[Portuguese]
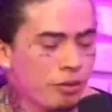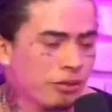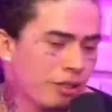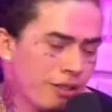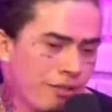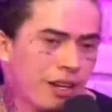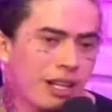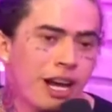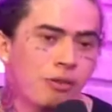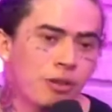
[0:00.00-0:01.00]
que você não quer
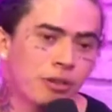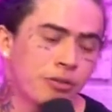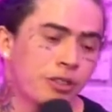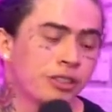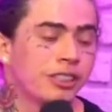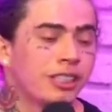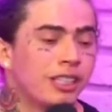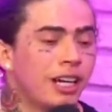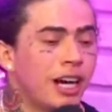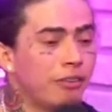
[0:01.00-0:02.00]
falar, alguma coisa.
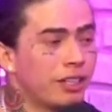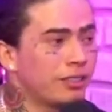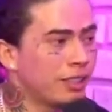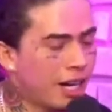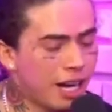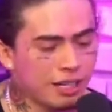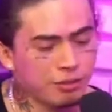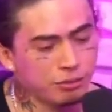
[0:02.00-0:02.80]
Aí eu falei assim, cara,